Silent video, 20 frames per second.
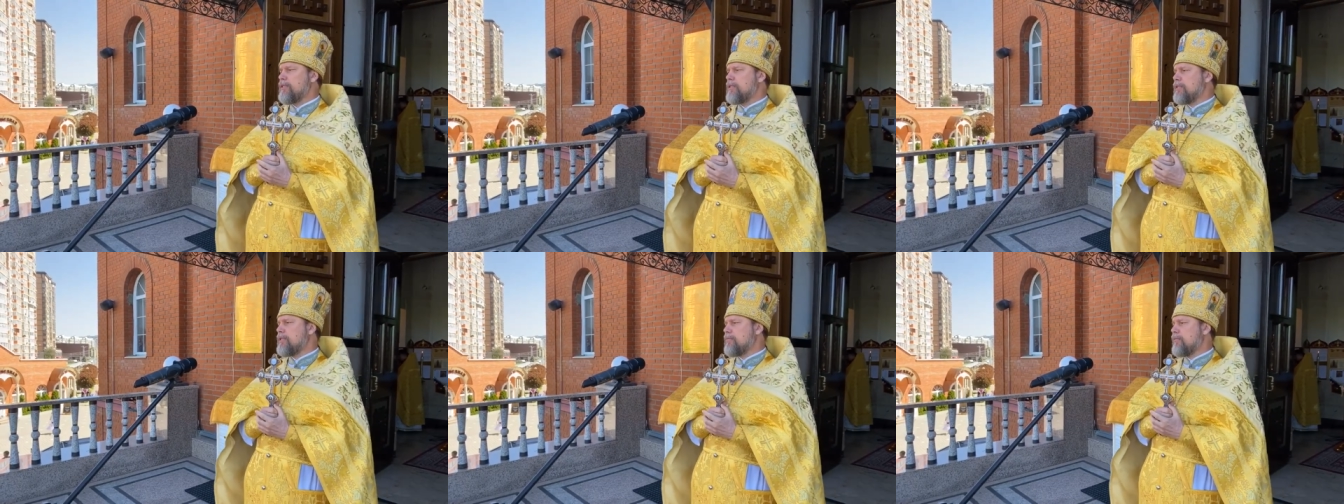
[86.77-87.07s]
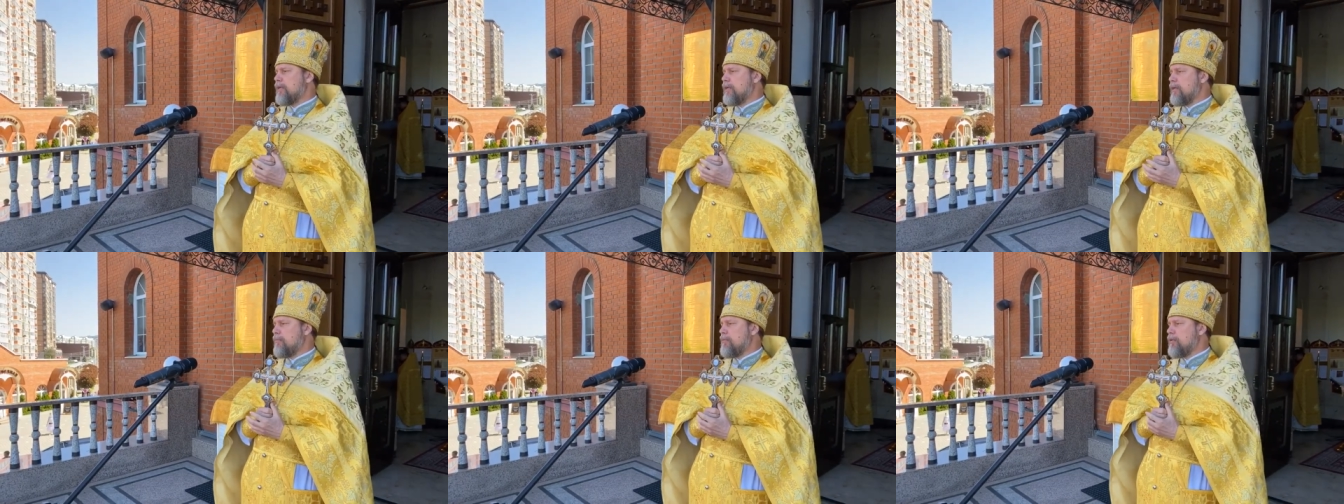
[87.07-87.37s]
со
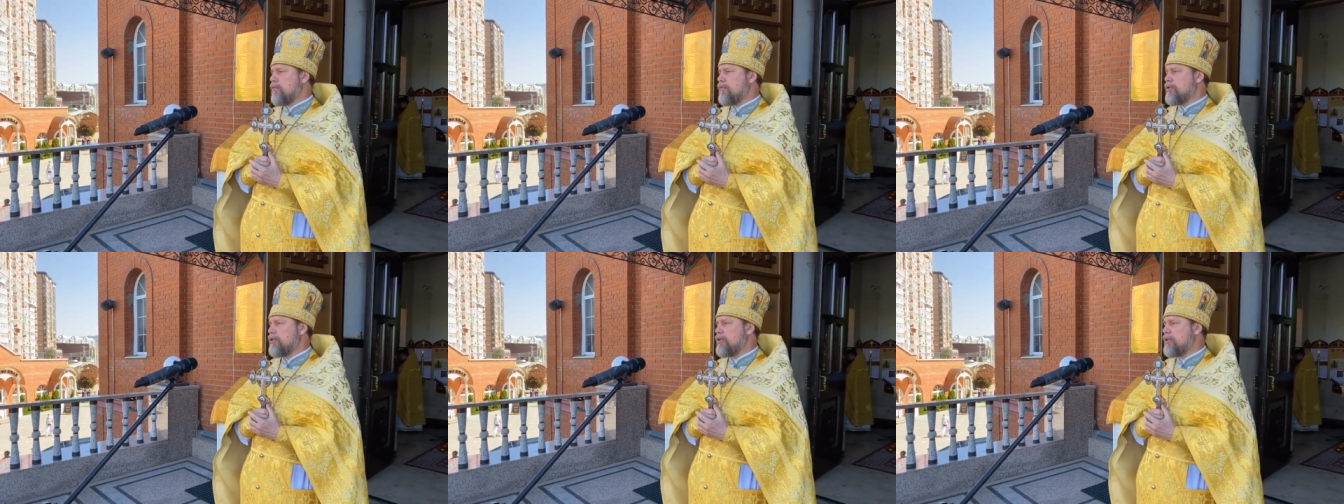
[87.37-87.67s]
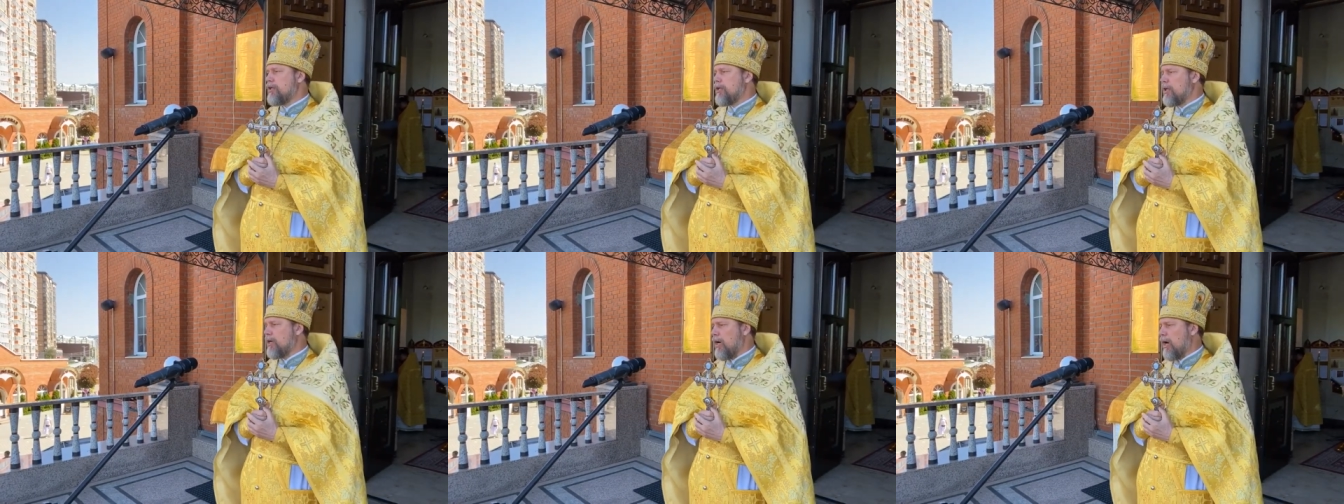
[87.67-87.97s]
своими
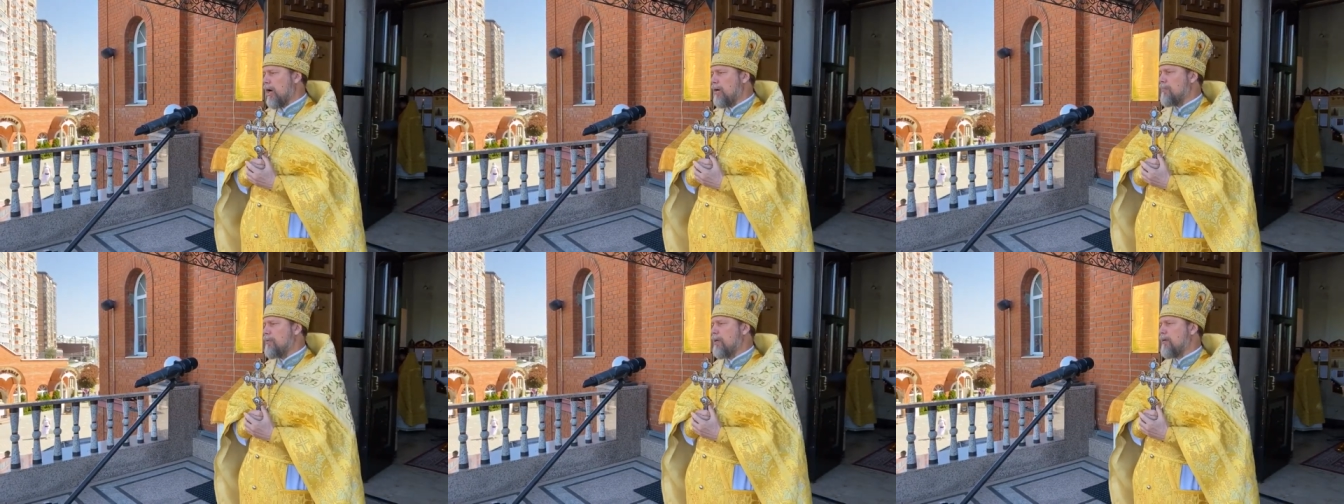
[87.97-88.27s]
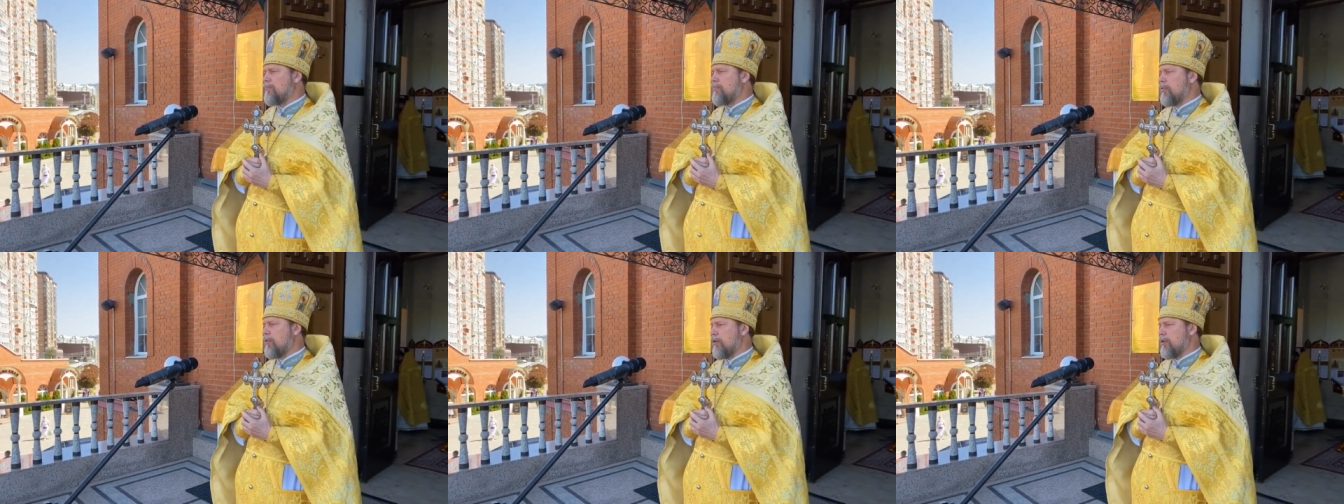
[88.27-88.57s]
учениками,
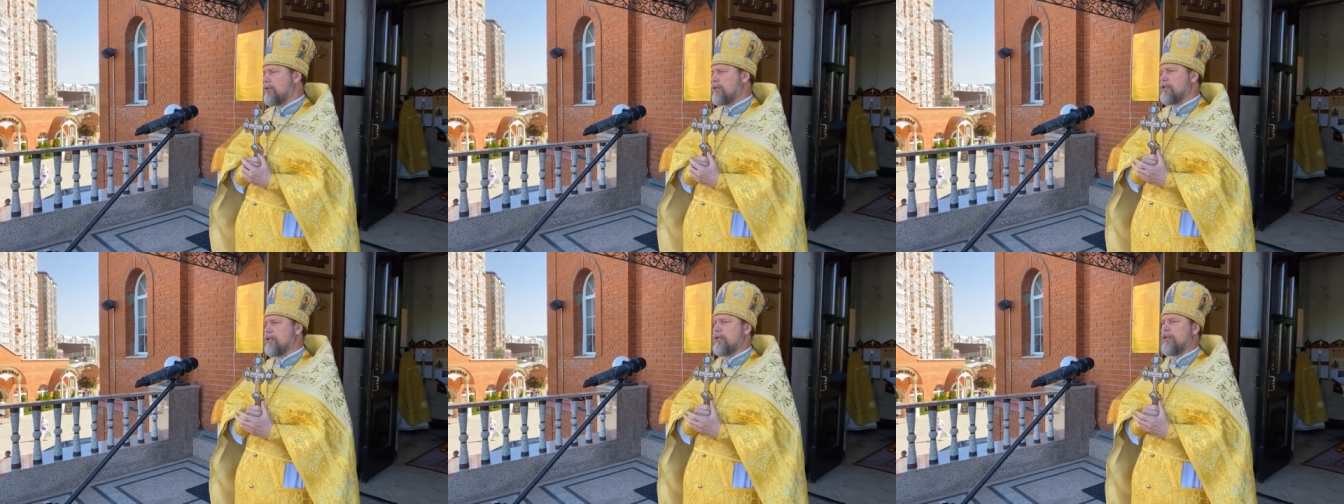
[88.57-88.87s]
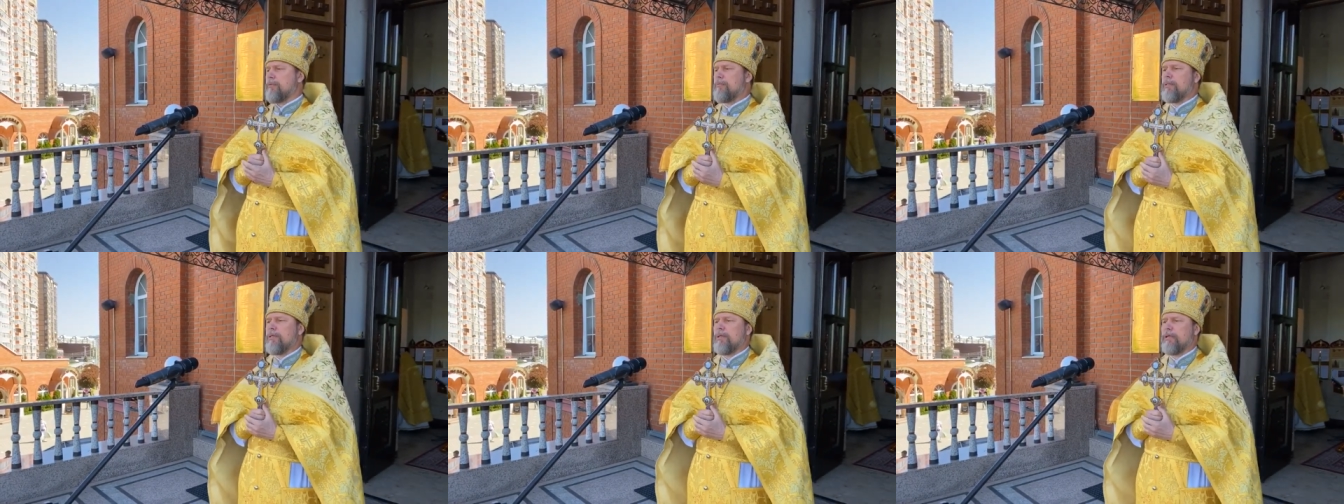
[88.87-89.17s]

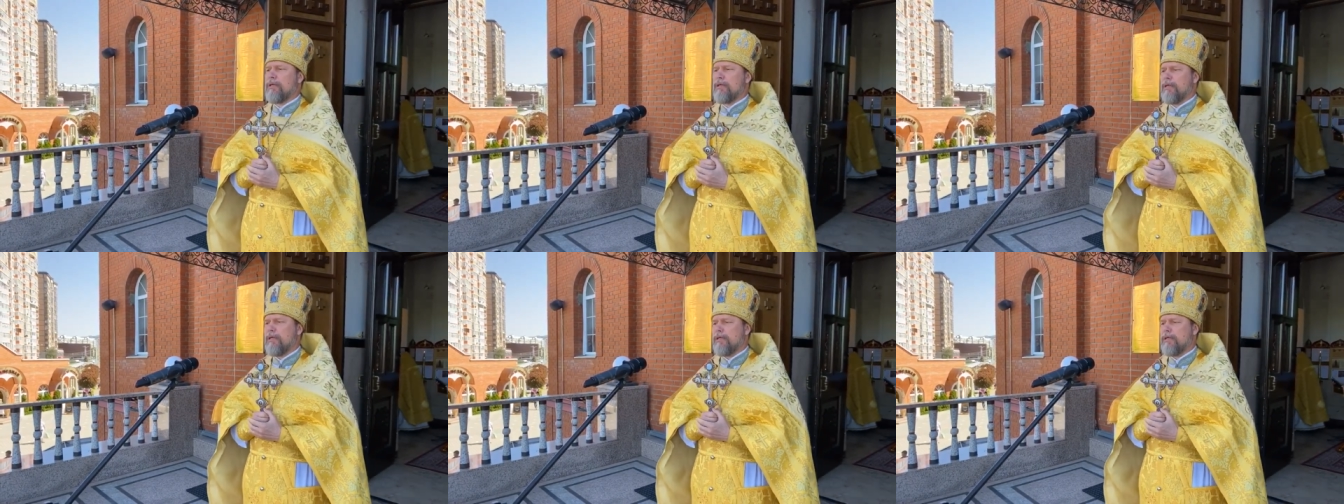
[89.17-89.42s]
апостолами,